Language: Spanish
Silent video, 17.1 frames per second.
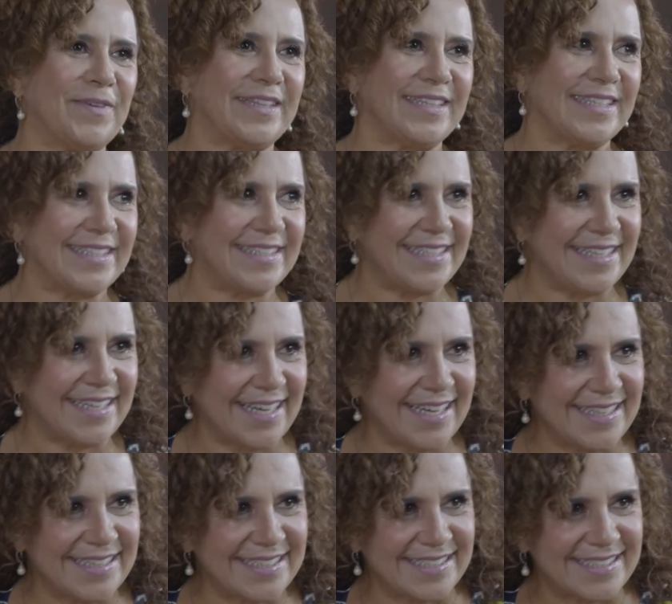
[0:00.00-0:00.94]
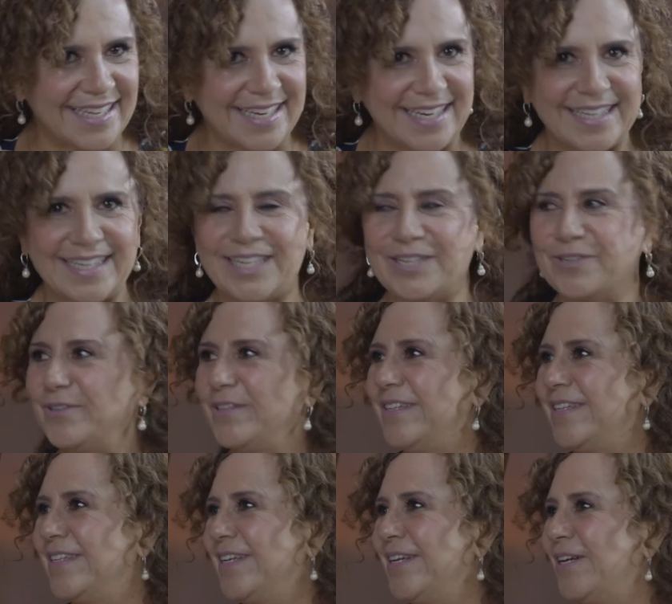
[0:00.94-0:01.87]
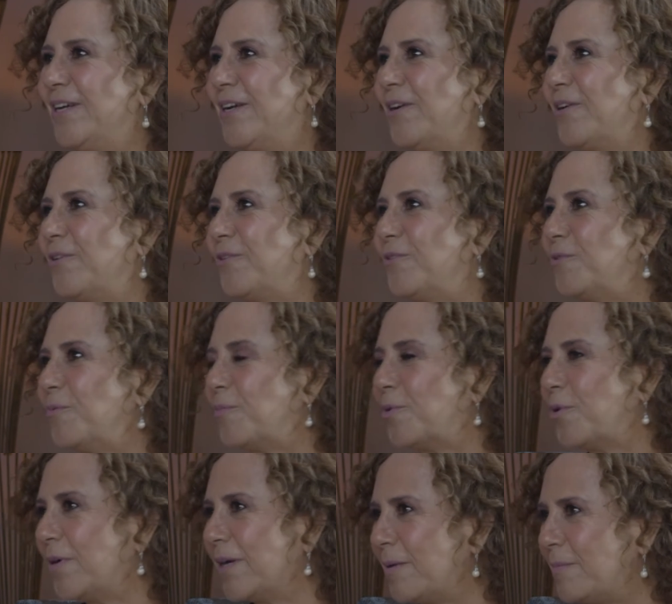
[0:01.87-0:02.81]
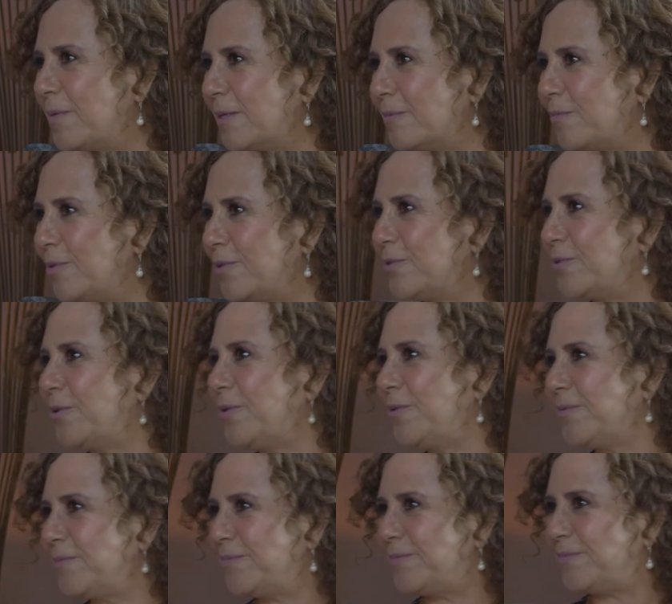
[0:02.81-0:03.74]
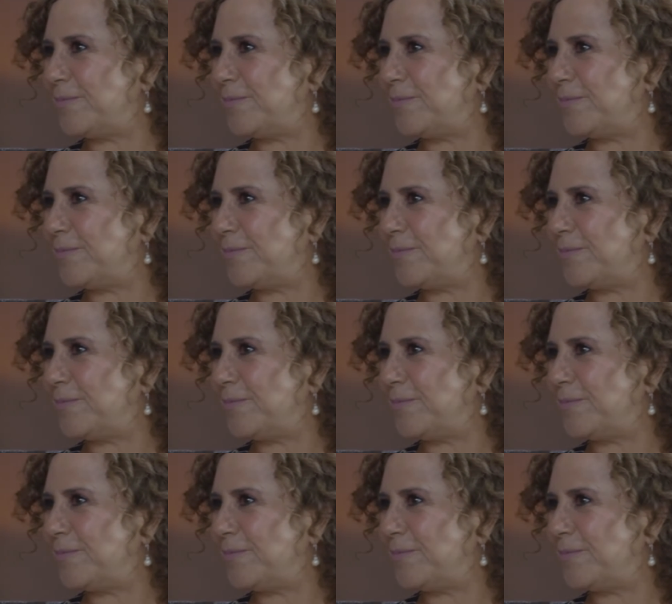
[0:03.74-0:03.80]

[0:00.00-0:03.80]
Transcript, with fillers: bendecida de estar aquí hoy con tu programa hermoso.